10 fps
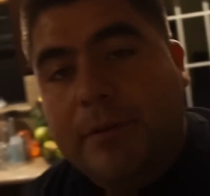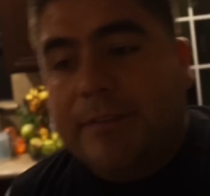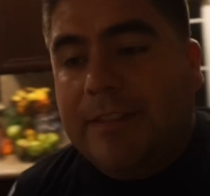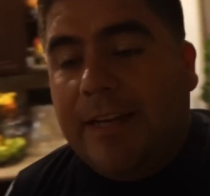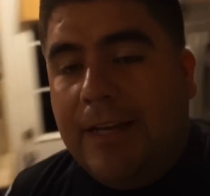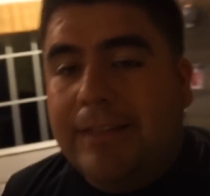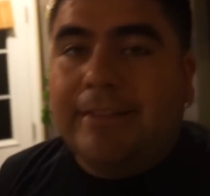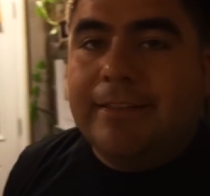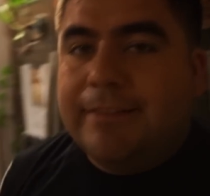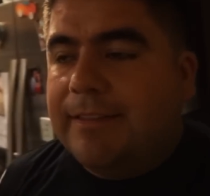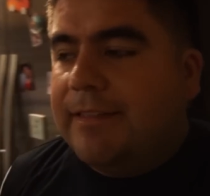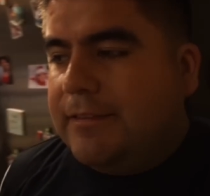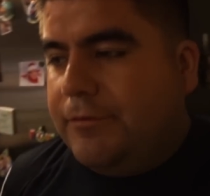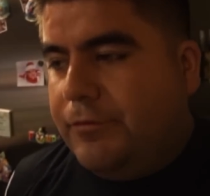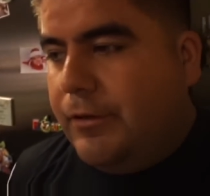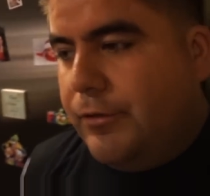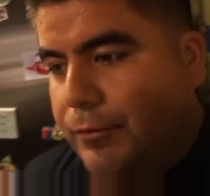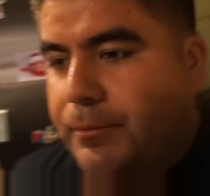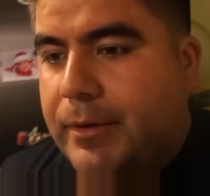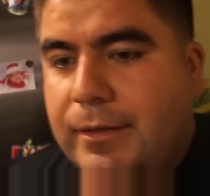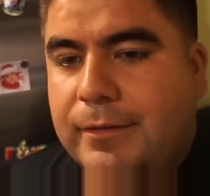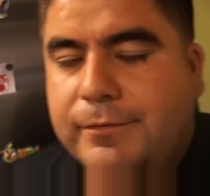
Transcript: pues ya Jessica se fue a dormir.